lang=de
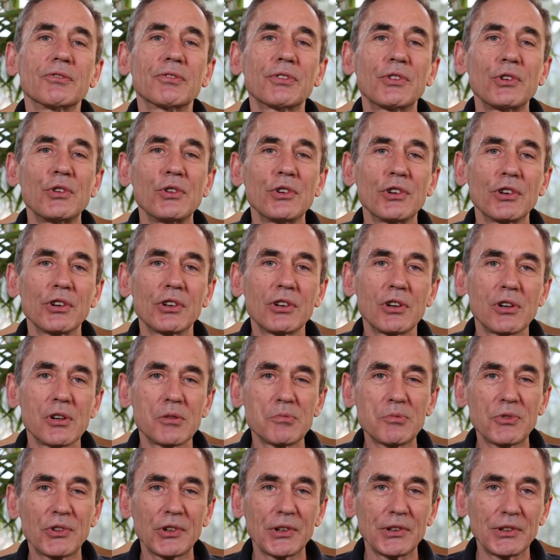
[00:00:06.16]
Früher
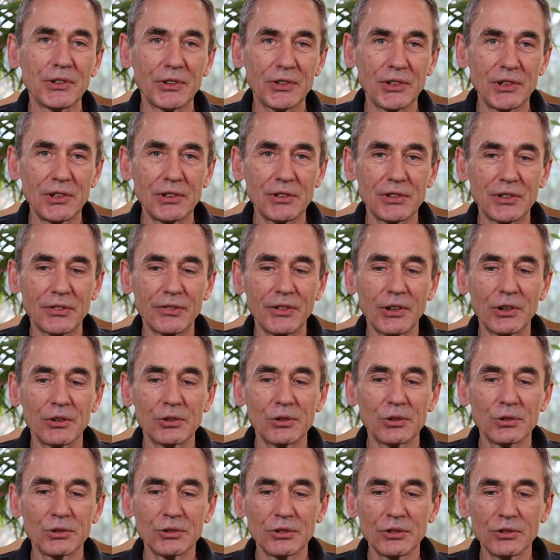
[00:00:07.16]
gab es ja das
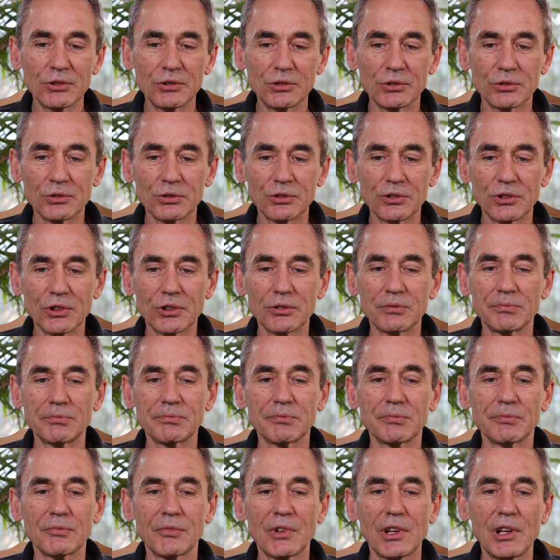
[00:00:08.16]
Interferon und
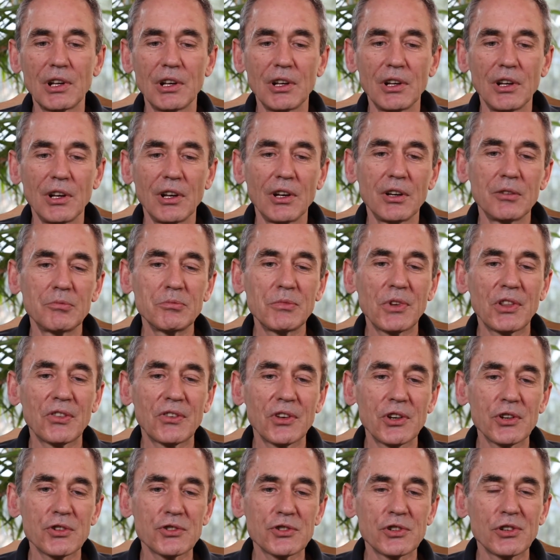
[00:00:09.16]
mit
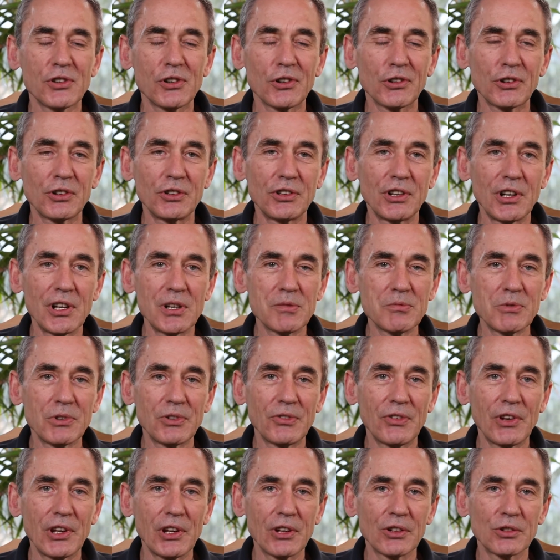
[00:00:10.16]
sehr starken
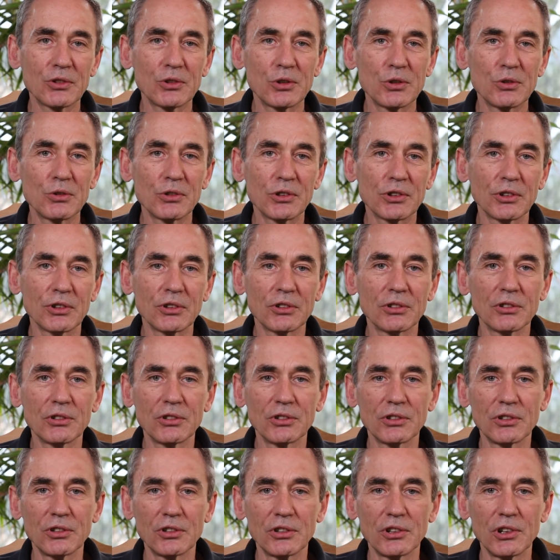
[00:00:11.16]
Nebenwirkungen.
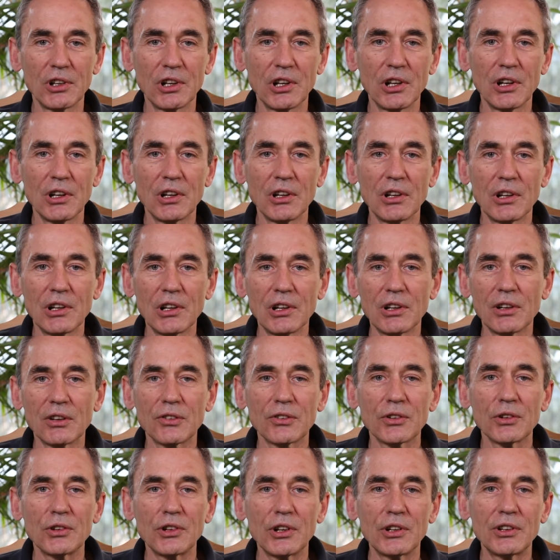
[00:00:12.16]

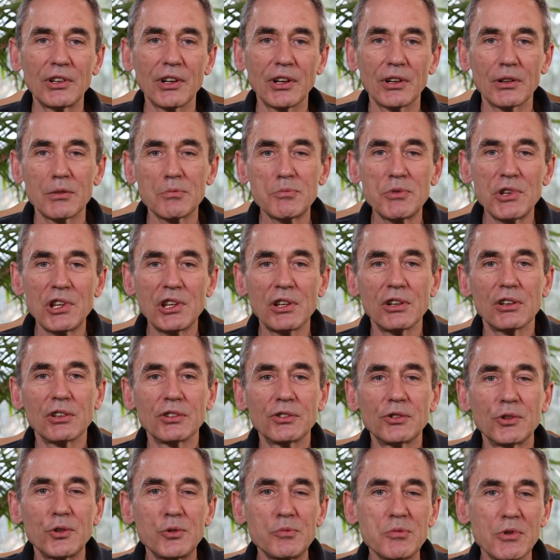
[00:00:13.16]
So eine Therapie
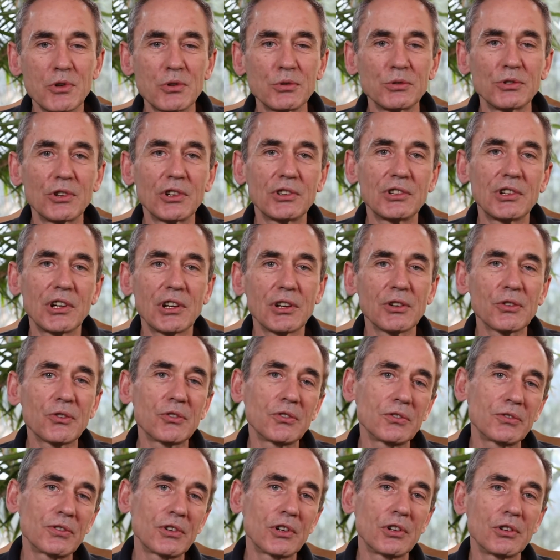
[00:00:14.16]
hat über
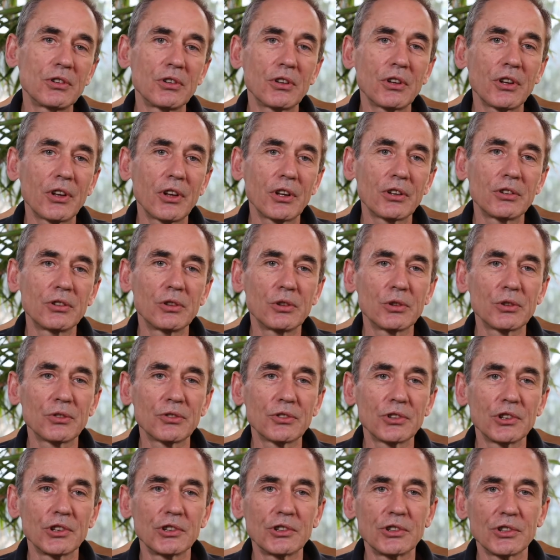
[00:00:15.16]
100.000 Franken
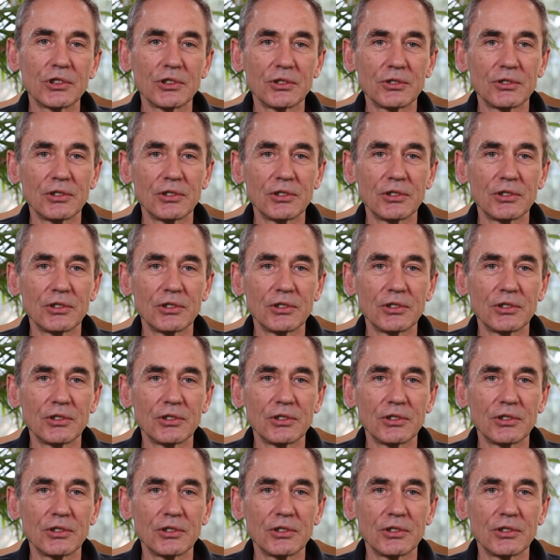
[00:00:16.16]
gekostet